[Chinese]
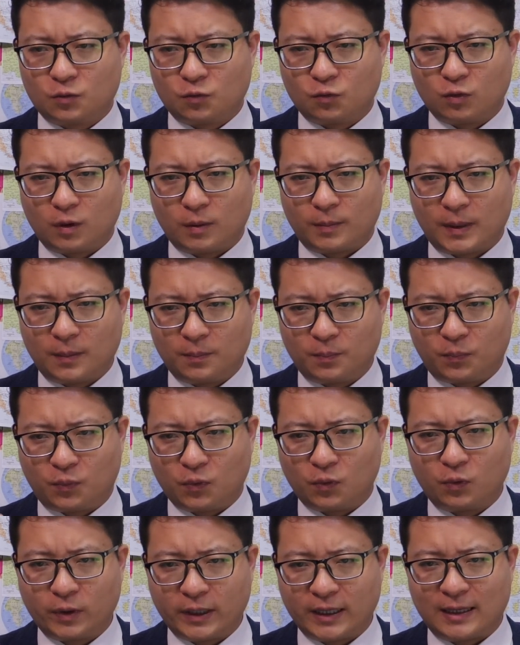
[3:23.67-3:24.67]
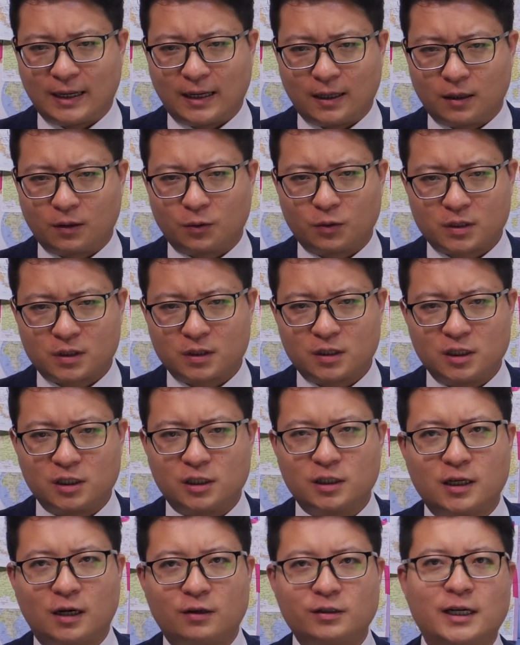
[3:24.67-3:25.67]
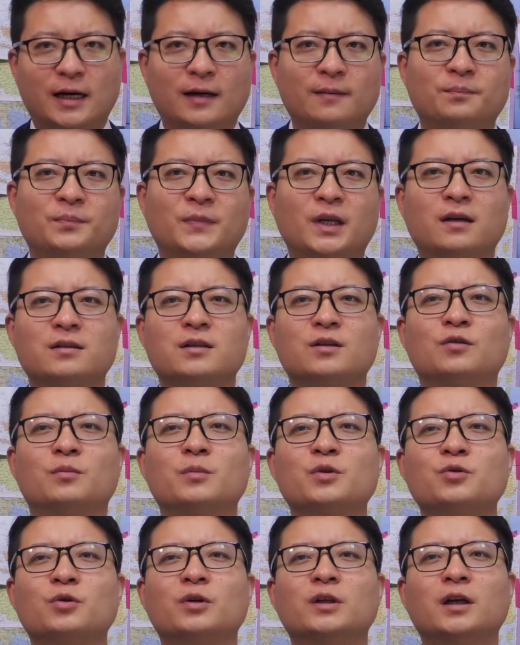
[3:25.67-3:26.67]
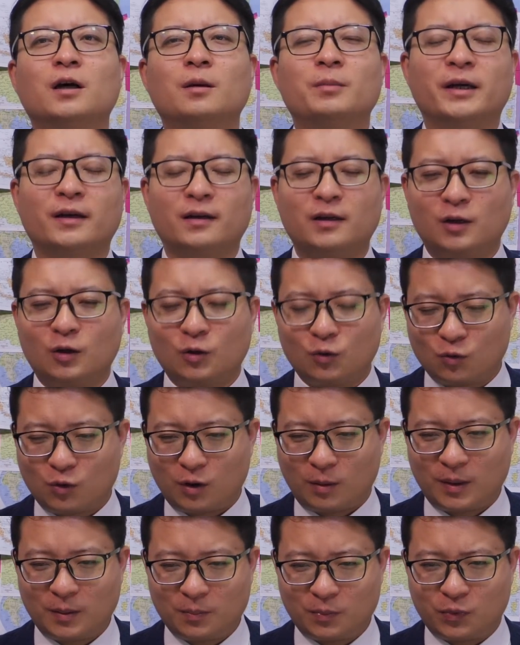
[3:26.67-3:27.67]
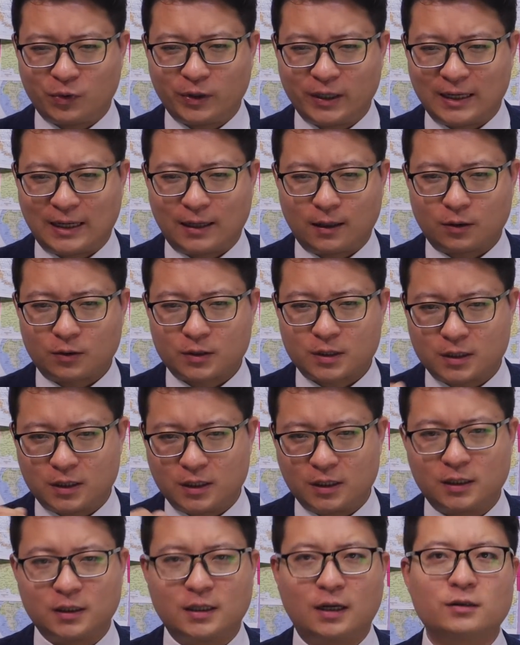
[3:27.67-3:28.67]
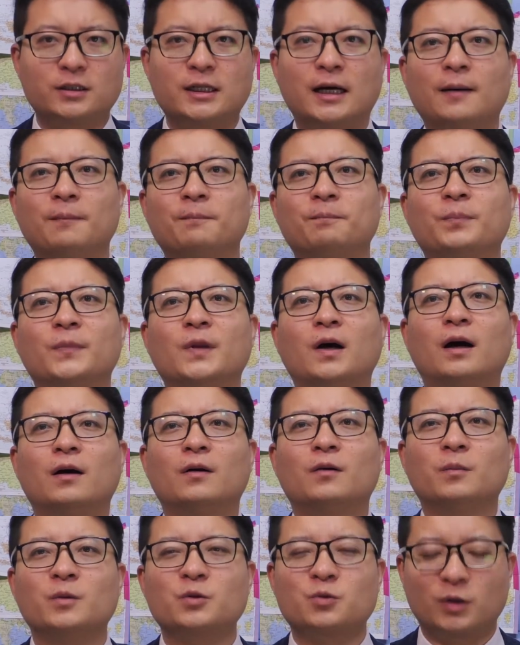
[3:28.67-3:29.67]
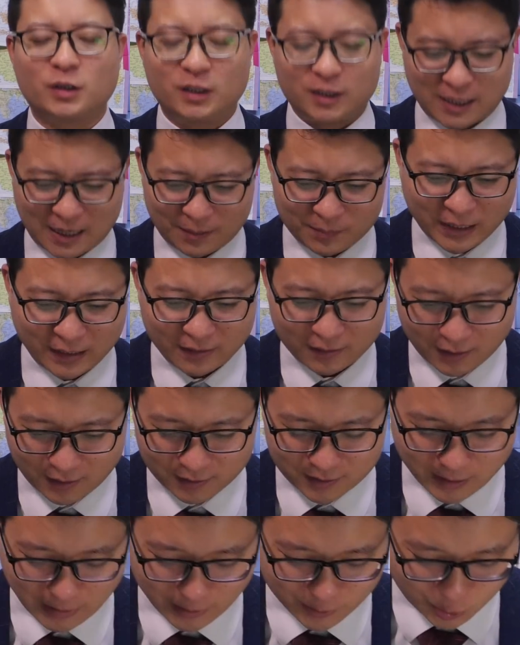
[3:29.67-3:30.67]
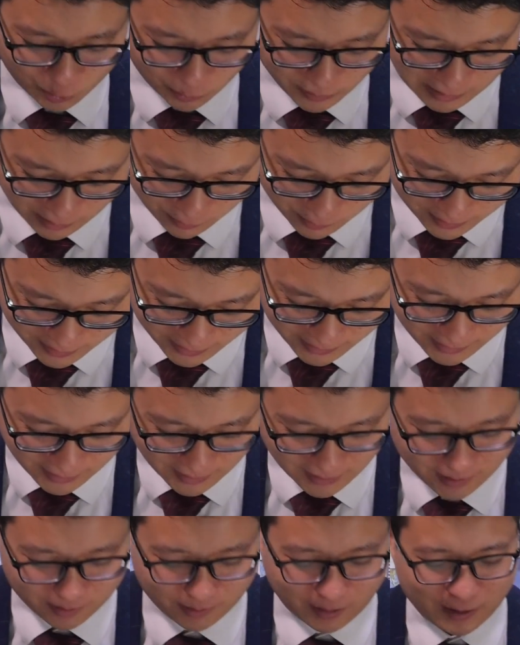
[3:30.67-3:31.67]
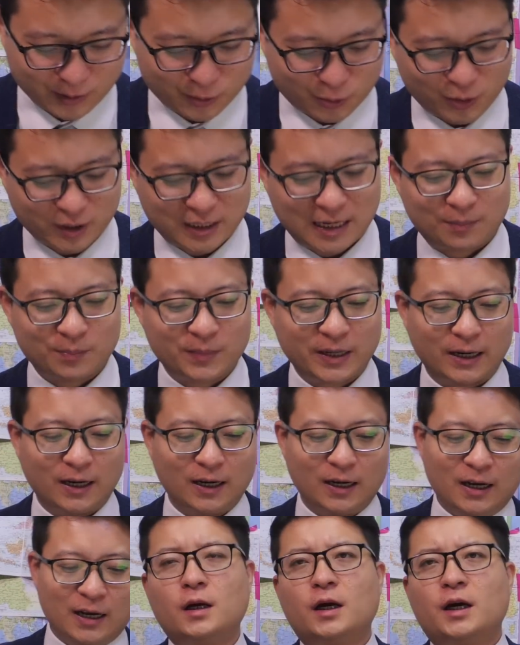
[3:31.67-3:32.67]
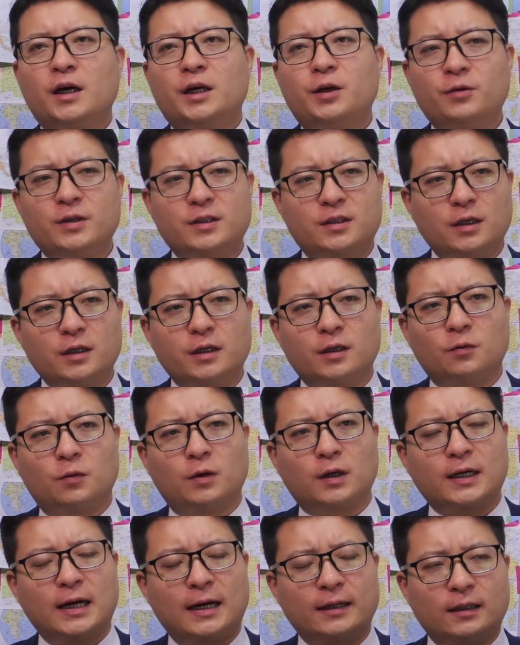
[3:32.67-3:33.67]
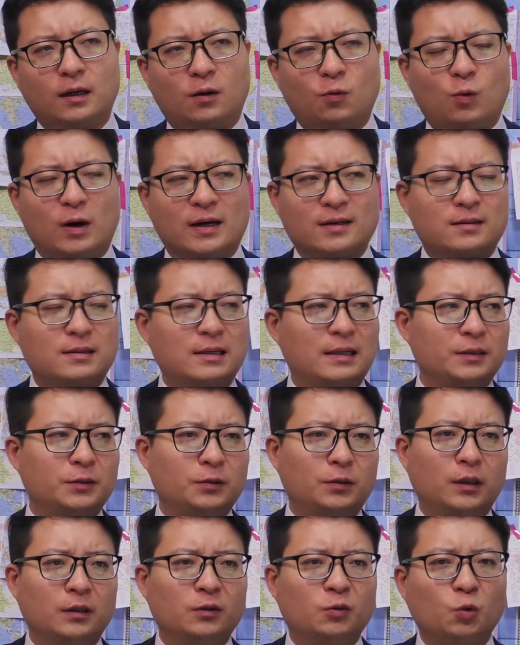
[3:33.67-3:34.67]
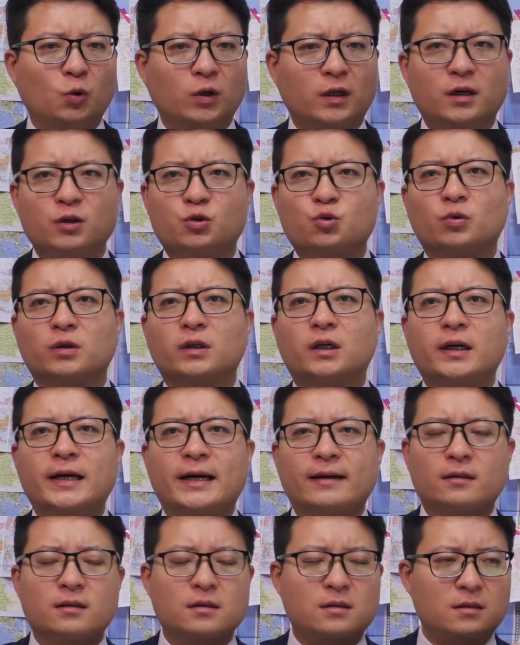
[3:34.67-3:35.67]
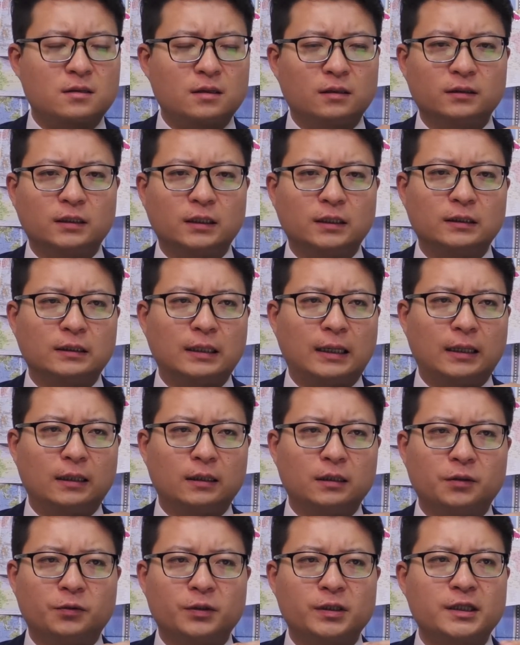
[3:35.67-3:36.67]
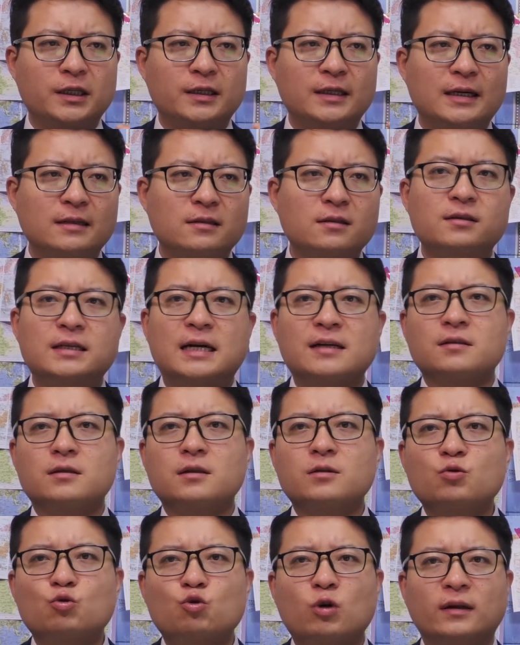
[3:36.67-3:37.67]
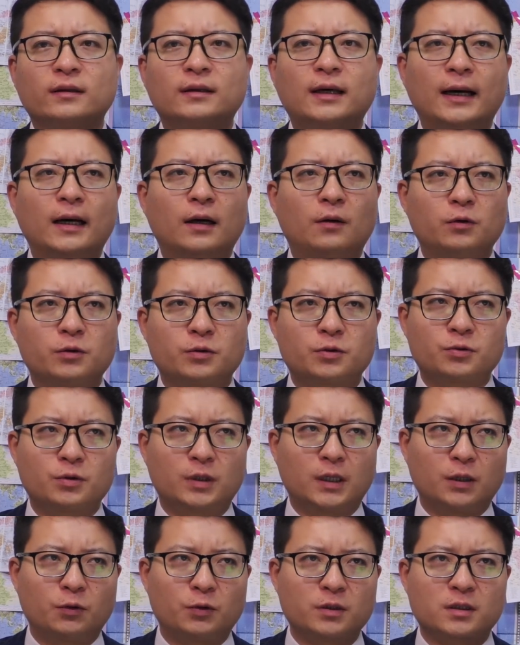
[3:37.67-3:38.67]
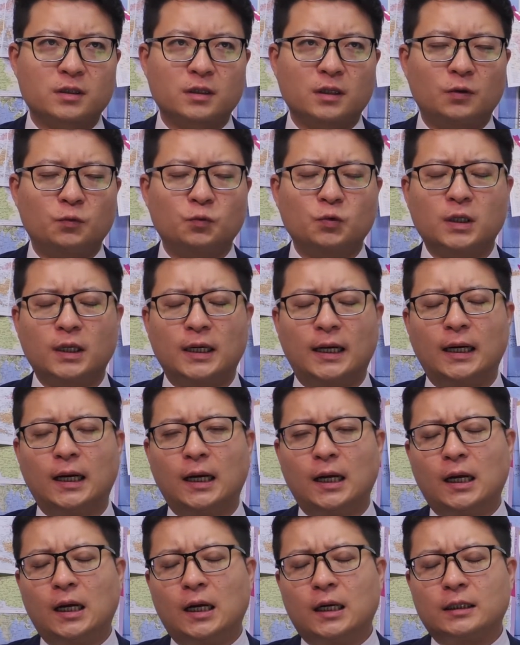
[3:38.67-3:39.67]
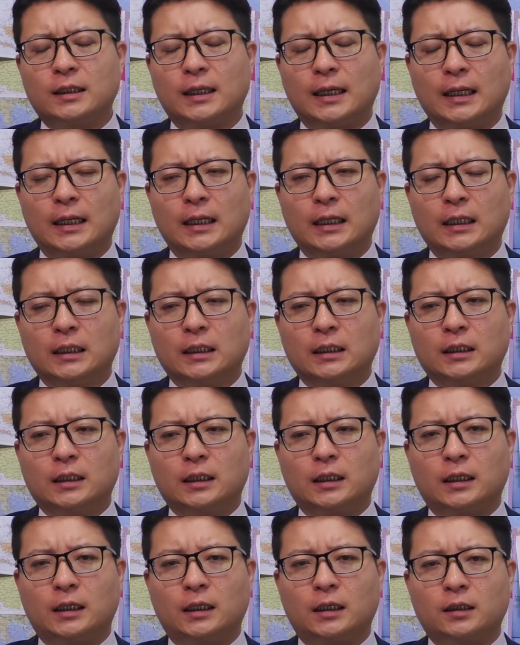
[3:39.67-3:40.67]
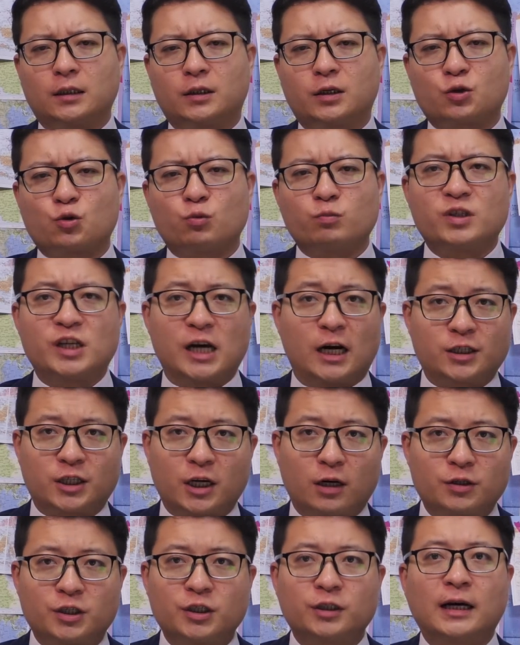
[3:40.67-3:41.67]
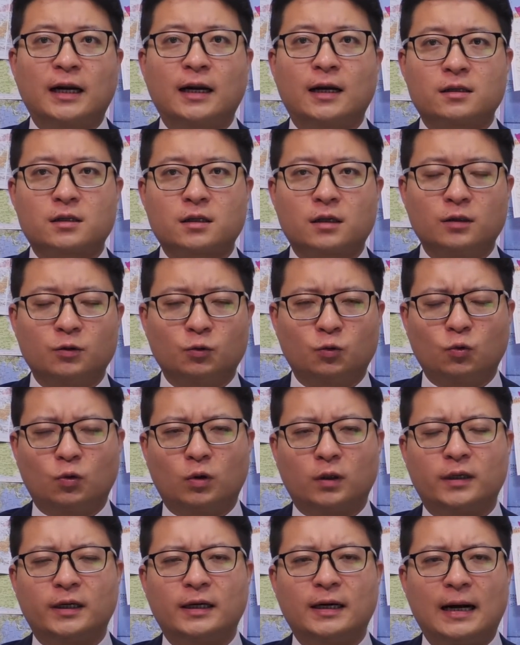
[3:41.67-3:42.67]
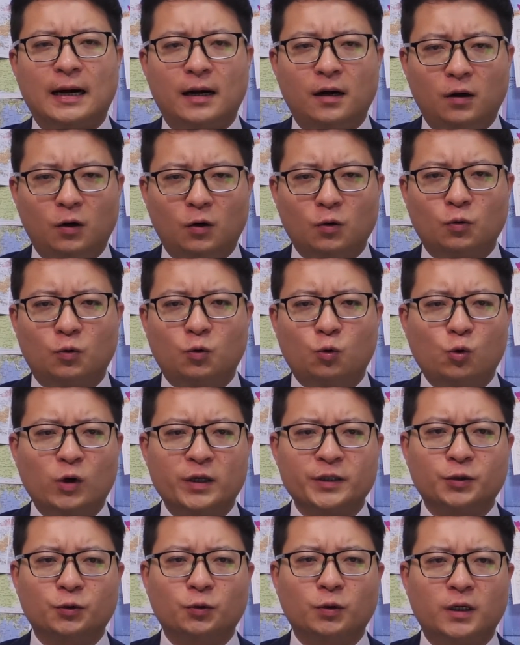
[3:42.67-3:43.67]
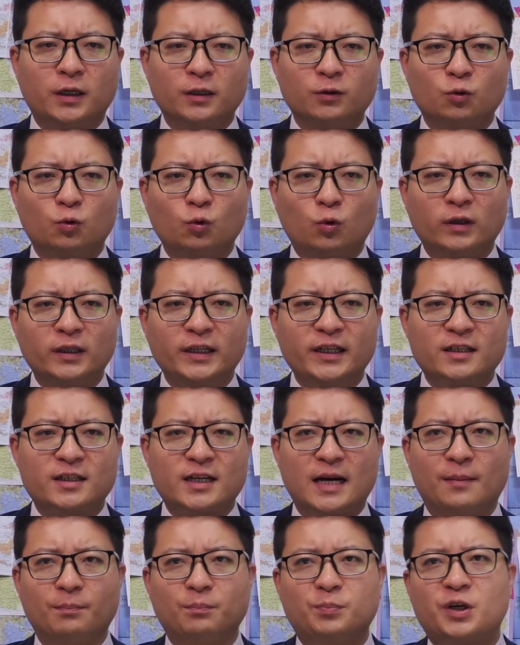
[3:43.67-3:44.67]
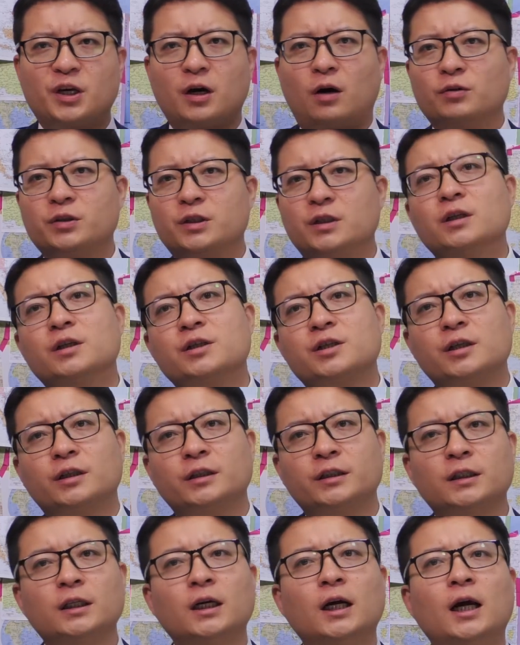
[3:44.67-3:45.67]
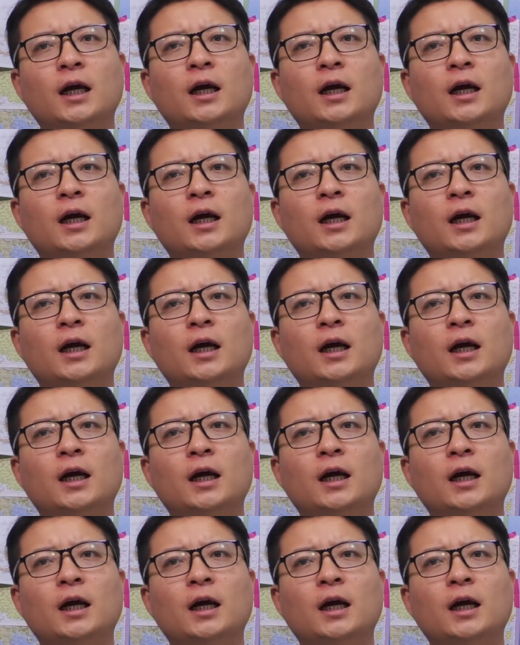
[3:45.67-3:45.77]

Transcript: 我们不会让俄罗斯经济倒下啊，这是我们说第二遍，我们不会让俄罗斯经济倒下，对吧？我们说第三遍啊，这个重要的问题是吧？说三遍，因为这里我看到网上有很多各种各样的声音啊，因为现在是战争状态，我是说俄罗斯跟乌克兰，那。呃，各种假消息当然是很多，然后混有很多立场漂移的声音。